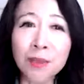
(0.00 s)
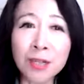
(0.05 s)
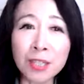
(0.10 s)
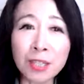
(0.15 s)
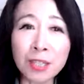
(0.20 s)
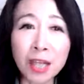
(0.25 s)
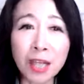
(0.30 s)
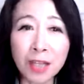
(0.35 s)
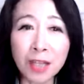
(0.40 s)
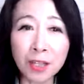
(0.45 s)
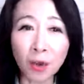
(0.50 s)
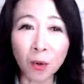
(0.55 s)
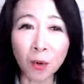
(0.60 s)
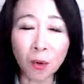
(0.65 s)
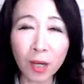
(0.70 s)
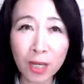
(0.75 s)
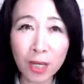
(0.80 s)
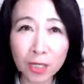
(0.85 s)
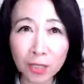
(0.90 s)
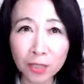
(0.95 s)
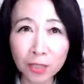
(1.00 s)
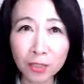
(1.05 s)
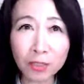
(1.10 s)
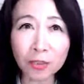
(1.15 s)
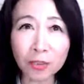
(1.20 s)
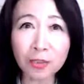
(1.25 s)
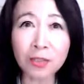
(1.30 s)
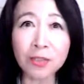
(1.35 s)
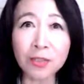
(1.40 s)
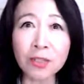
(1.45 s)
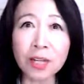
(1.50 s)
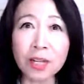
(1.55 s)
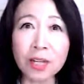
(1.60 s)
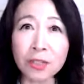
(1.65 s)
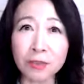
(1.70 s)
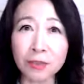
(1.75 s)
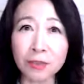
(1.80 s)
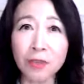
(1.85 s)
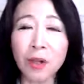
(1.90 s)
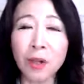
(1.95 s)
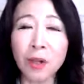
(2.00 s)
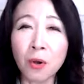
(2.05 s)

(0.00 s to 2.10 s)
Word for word: やはり他に収入がある、